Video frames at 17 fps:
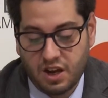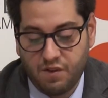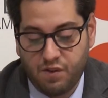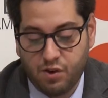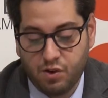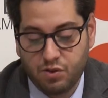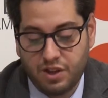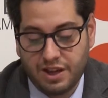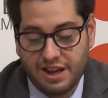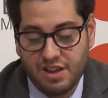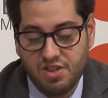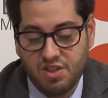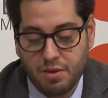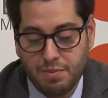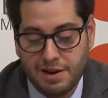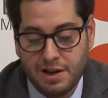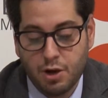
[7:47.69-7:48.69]
que fueron de
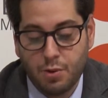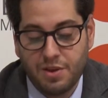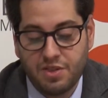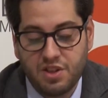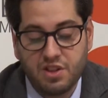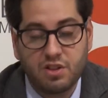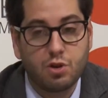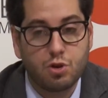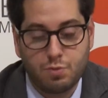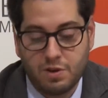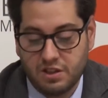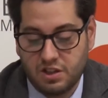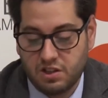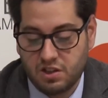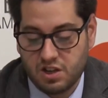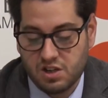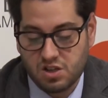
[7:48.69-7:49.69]

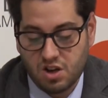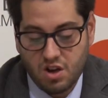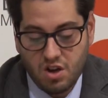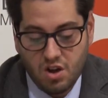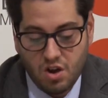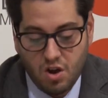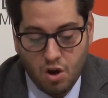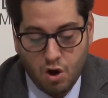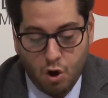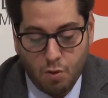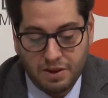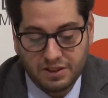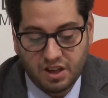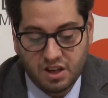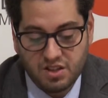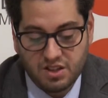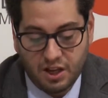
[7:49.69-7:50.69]

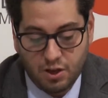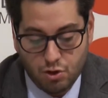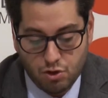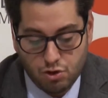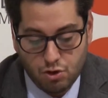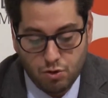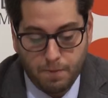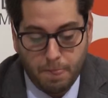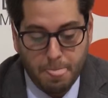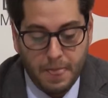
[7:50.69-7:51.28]
15.923,38.